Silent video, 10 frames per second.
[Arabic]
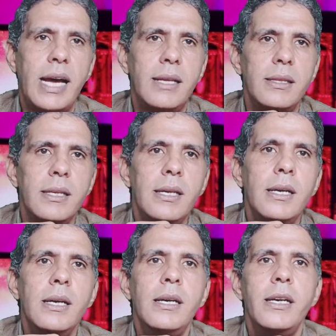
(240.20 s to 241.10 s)
تحت
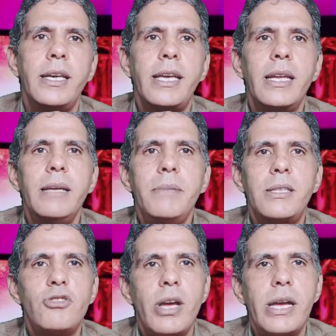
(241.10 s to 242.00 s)

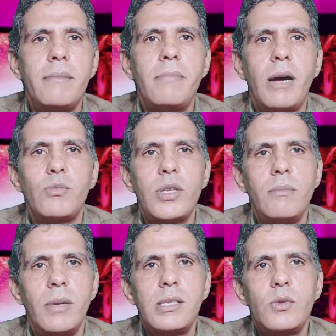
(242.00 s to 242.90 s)
اتكلمت جيهان مع
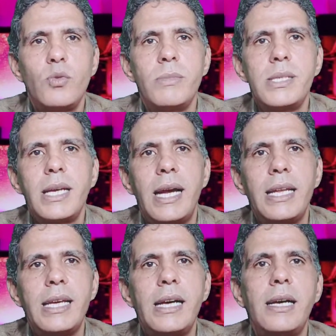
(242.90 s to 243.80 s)
مذيع مصر ومسك
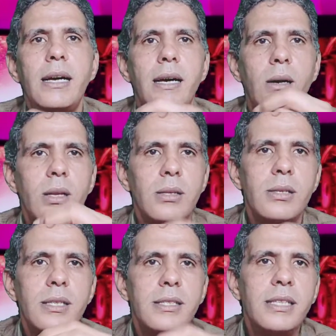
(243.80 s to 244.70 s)
عليها
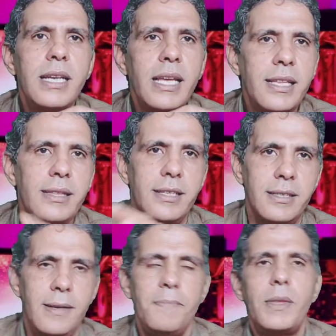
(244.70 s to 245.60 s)
غلطات كتيره جدا